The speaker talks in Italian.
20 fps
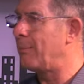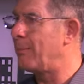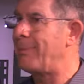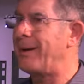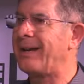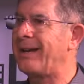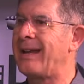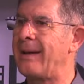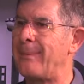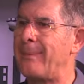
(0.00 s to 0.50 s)

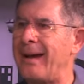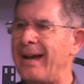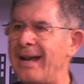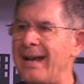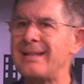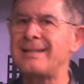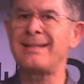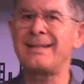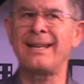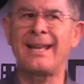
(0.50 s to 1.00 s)
perché i
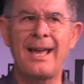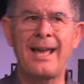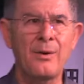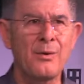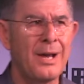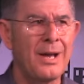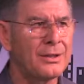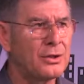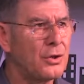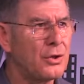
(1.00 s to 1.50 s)
paesi che erano
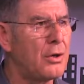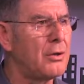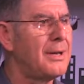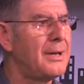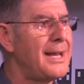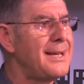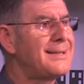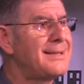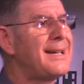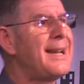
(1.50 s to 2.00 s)
attorno a
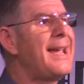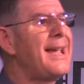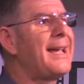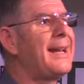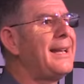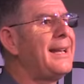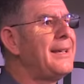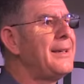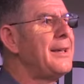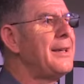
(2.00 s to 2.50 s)

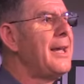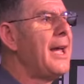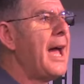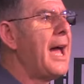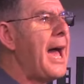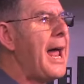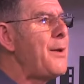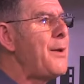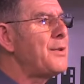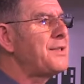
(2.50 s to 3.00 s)
Israele
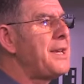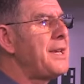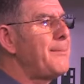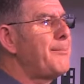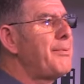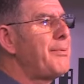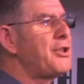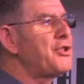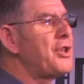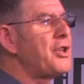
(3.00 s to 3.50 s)
hanno
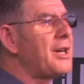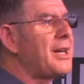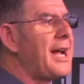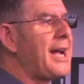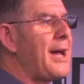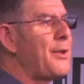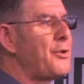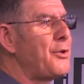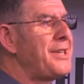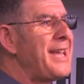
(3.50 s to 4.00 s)
sempre
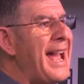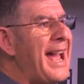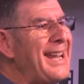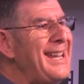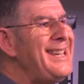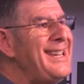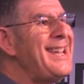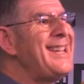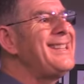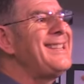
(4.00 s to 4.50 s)
cercato di
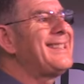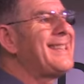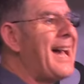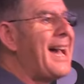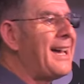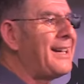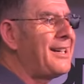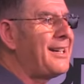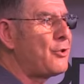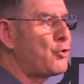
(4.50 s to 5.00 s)

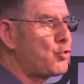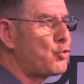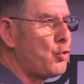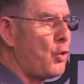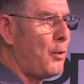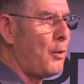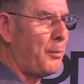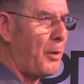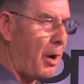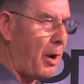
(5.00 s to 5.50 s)
annientare il
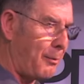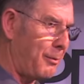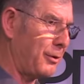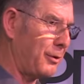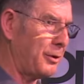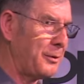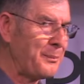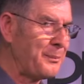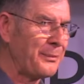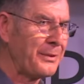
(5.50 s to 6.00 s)
suo popolo.